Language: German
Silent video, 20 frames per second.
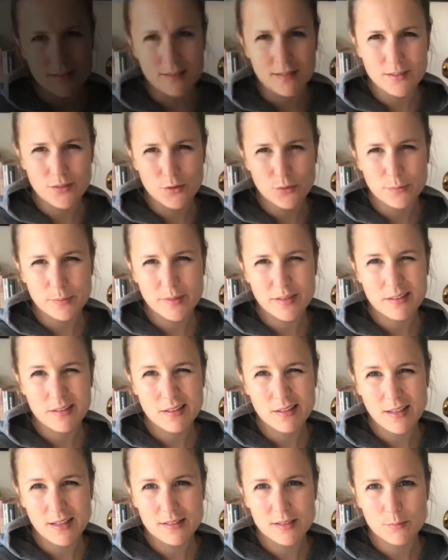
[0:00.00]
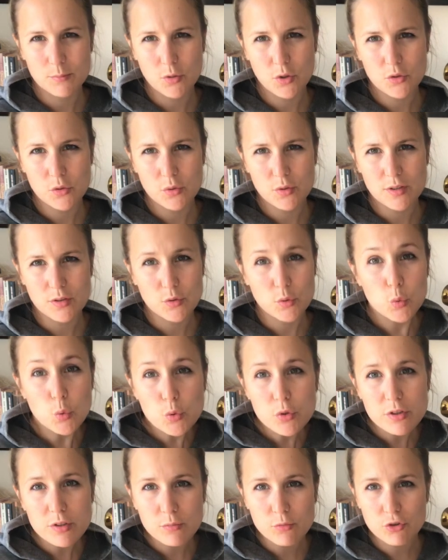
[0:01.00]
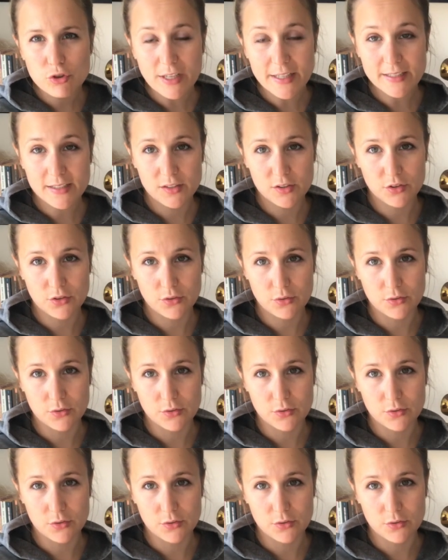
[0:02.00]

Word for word: ist so ein bisschen nach dem Motto, das Gute im Schlechten zu